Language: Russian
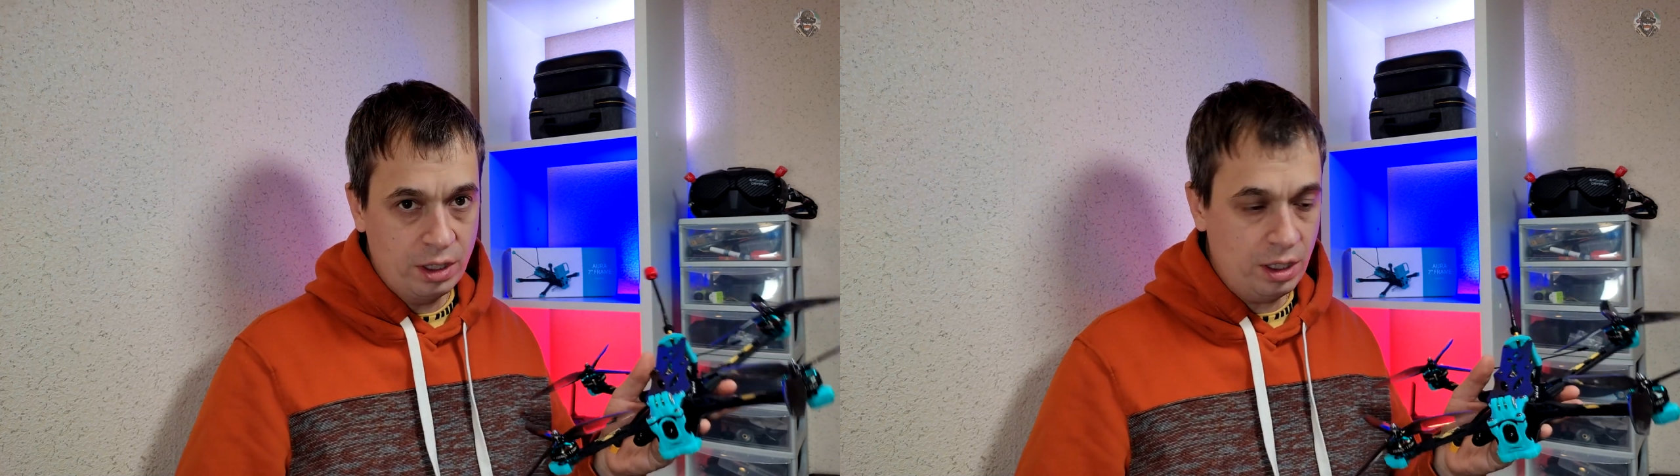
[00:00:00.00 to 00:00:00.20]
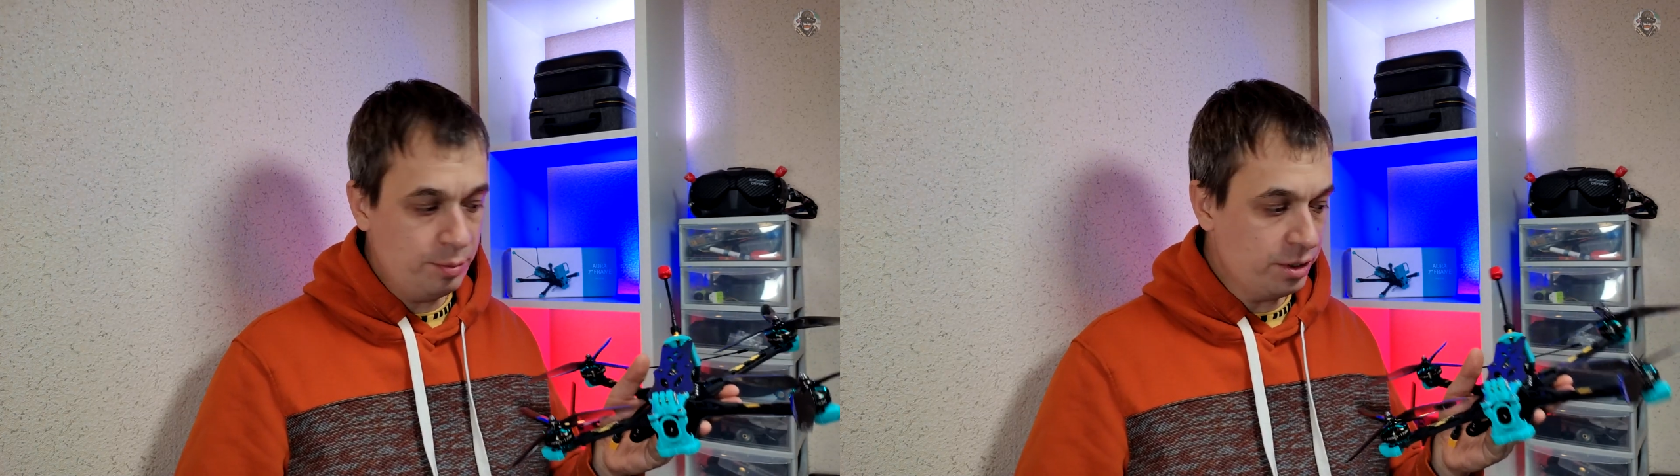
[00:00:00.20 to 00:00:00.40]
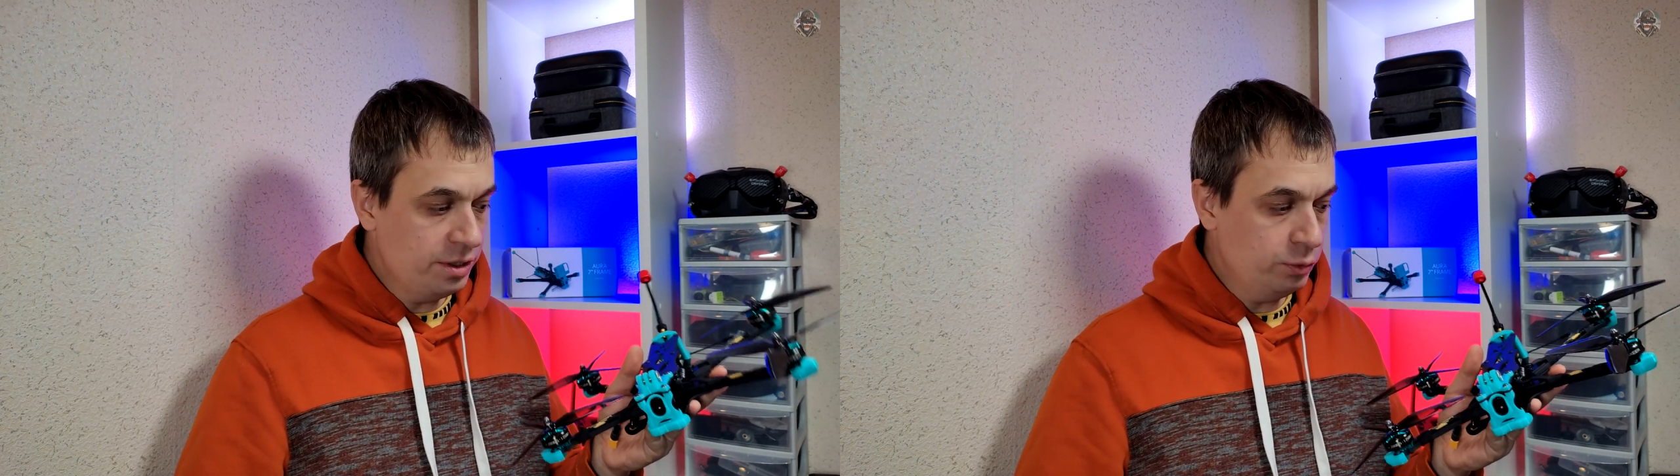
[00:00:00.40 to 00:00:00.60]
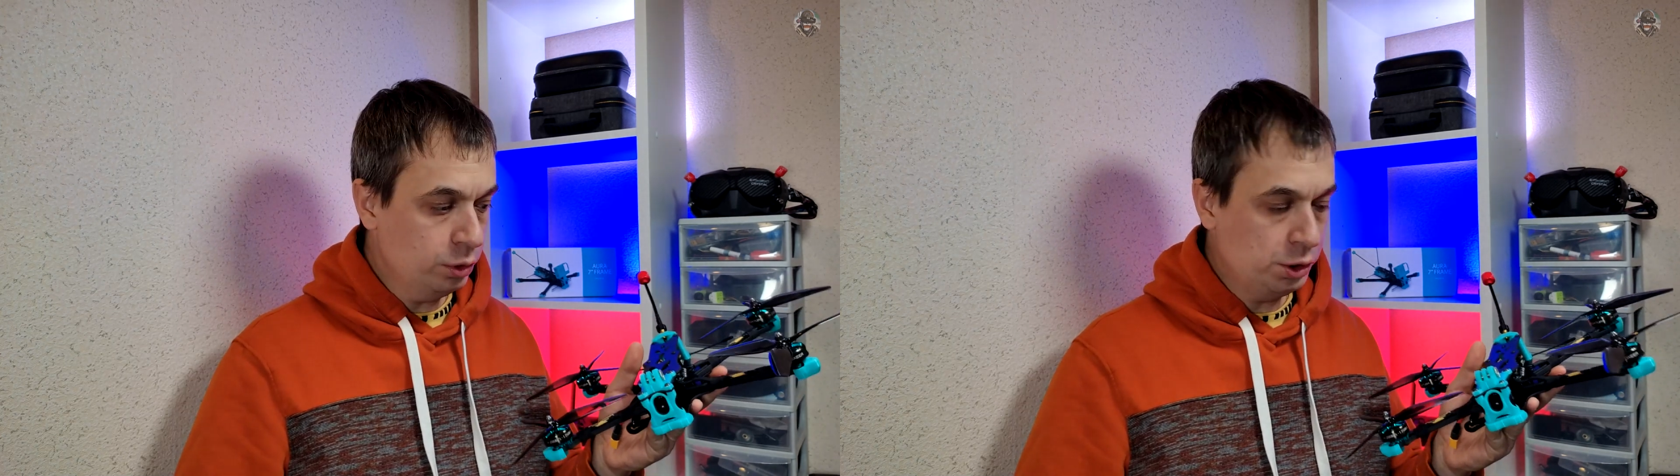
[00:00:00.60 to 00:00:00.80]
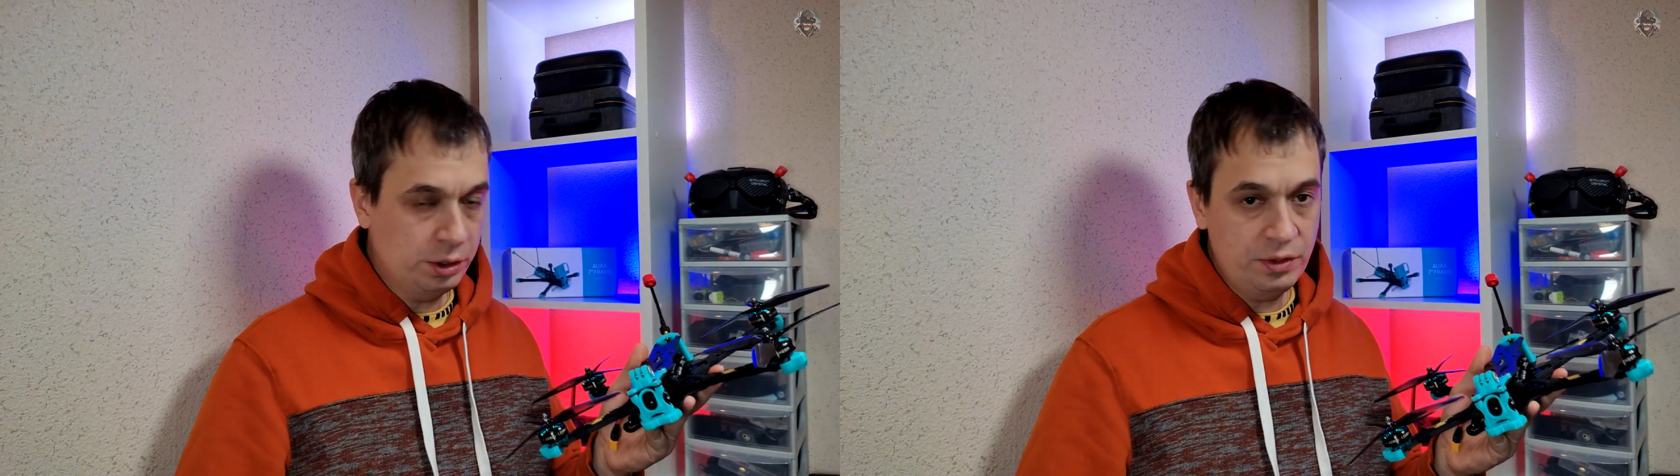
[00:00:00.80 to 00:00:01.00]
А, про
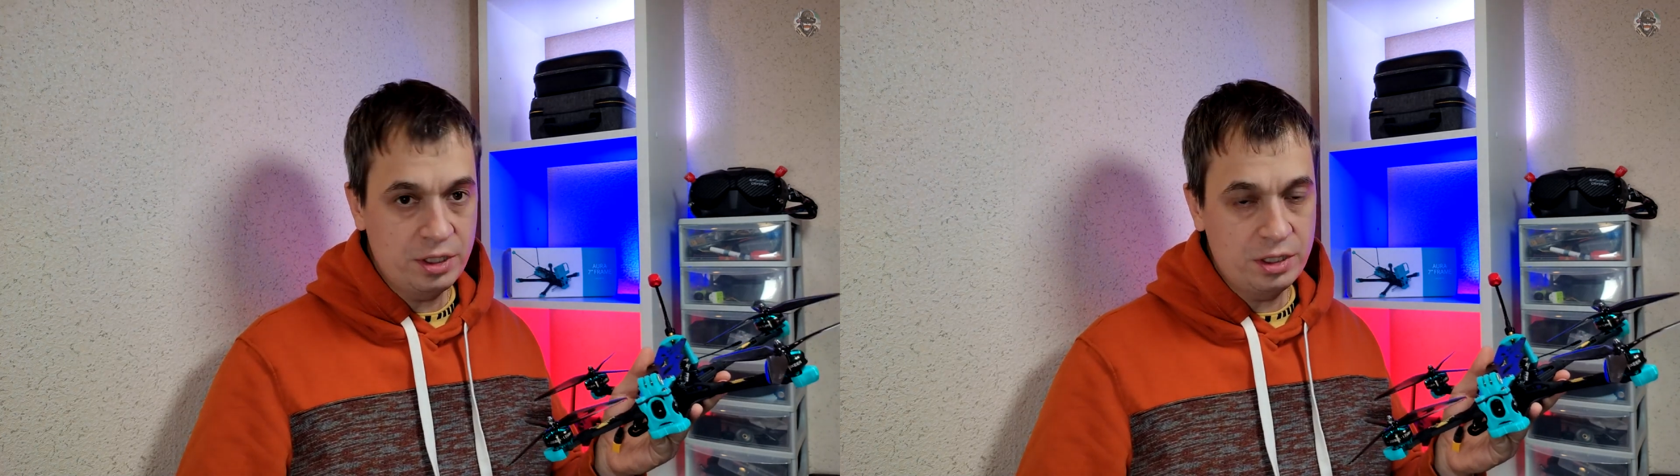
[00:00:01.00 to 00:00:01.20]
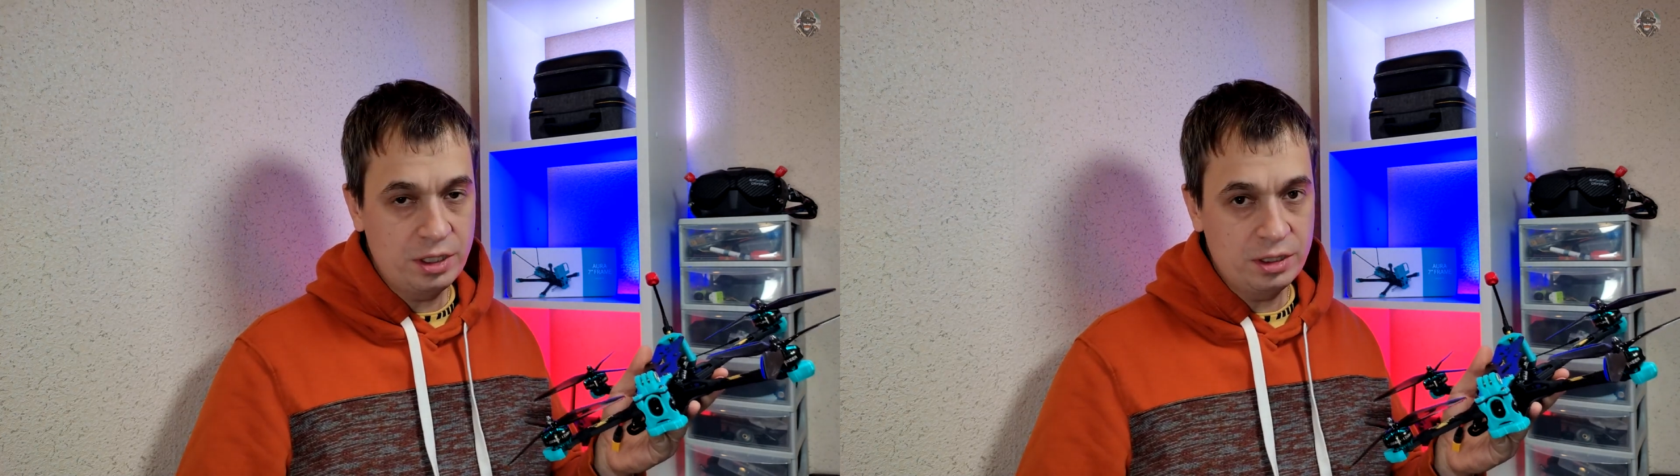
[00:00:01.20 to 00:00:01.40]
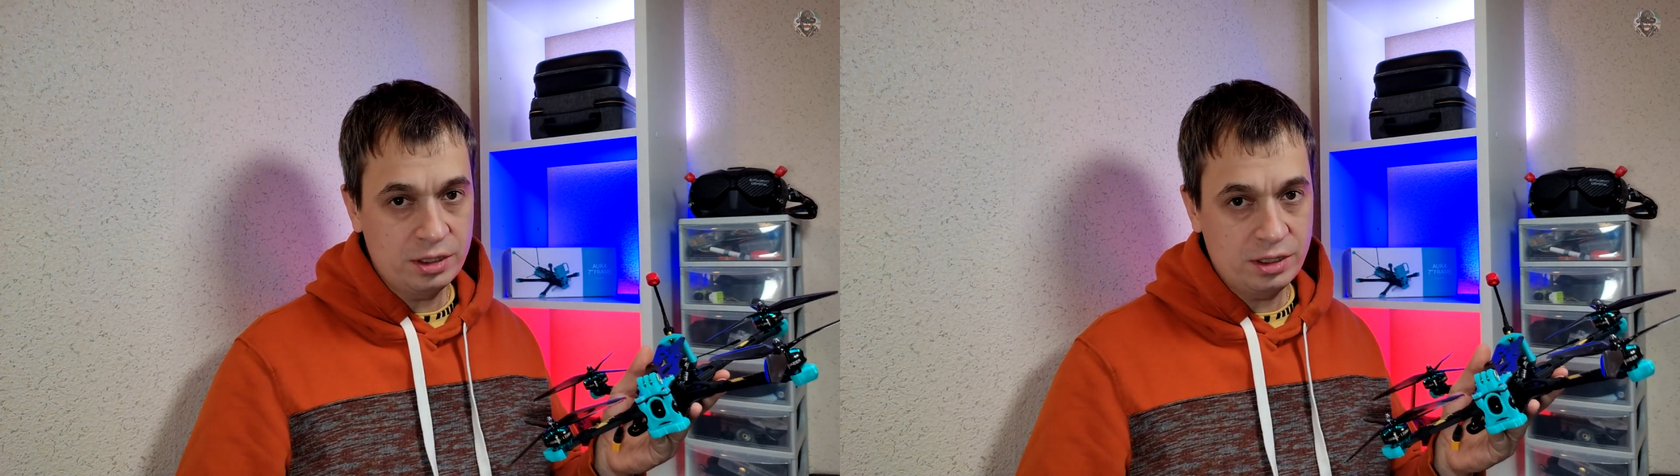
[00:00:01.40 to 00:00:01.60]
него еще две недели